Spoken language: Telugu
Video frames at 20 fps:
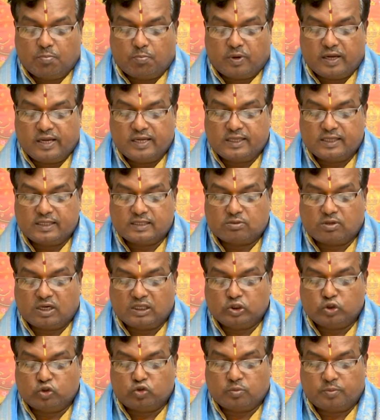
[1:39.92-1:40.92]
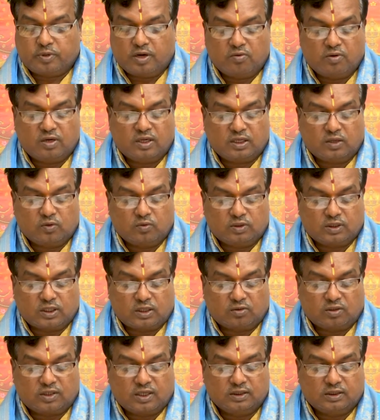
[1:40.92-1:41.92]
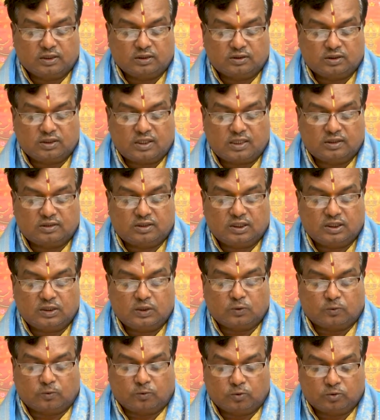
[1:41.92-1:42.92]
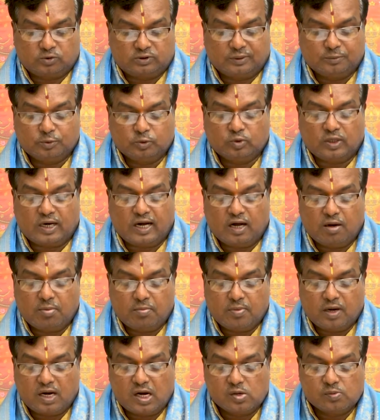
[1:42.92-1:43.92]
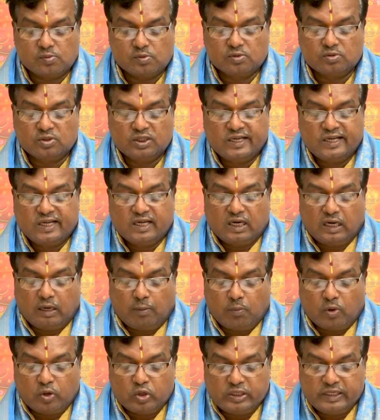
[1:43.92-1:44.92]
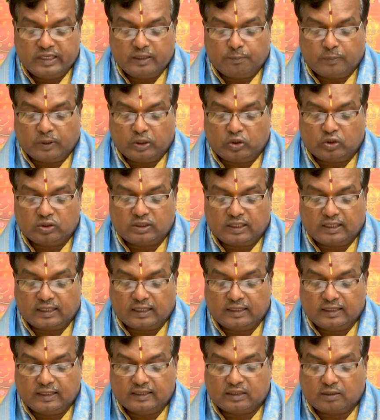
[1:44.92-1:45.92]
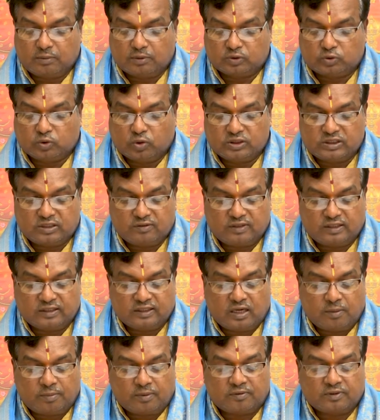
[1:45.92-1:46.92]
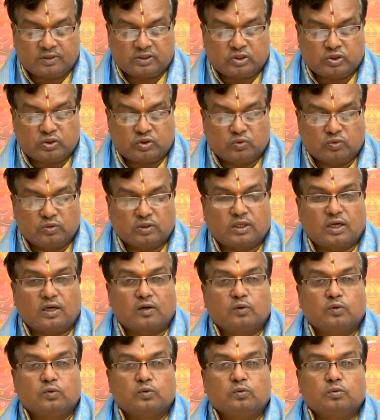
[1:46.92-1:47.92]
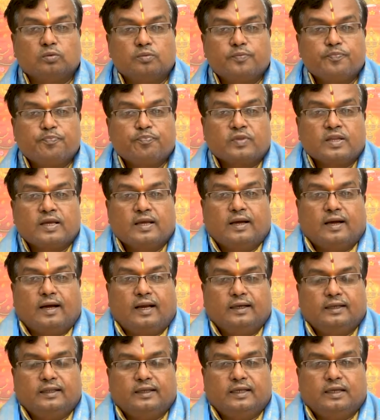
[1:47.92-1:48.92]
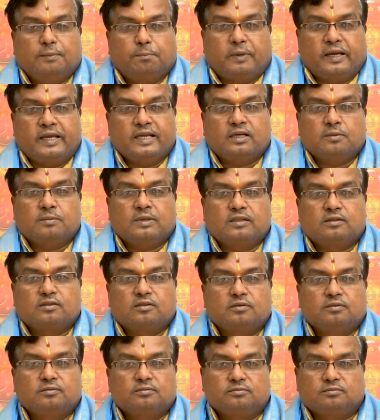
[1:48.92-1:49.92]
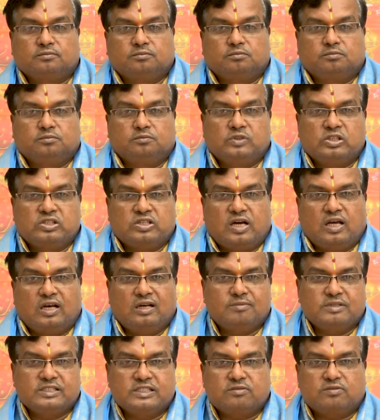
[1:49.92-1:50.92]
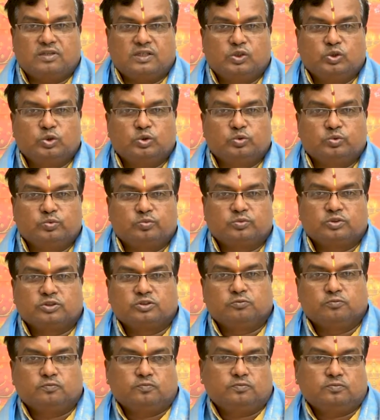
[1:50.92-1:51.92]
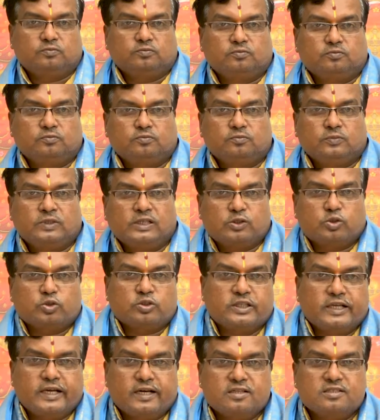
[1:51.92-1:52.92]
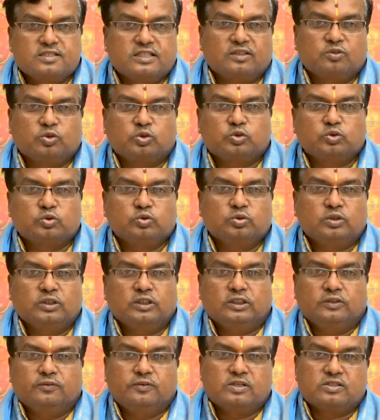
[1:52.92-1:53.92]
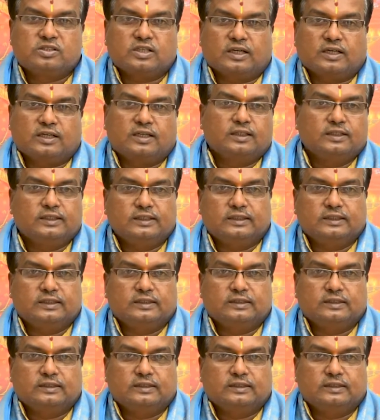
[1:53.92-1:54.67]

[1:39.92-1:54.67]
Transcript: పైకి స్వాదు స్వభావంలాగా ఉంటారు కానీ అంతరార్థంలో క్రోధము అహంభావము మొండి పట్టుదల కలిగి తమకు తోచిన విధంగా ప్రవర్తిస్తూ ఉంటారు అంటే పైకి మాత్రం వీళ్ళు చాలా మంచివాళ్ళు వీళ్ళతో స్నేహం చేయవచ్చు వీళ్ళు చక్కటి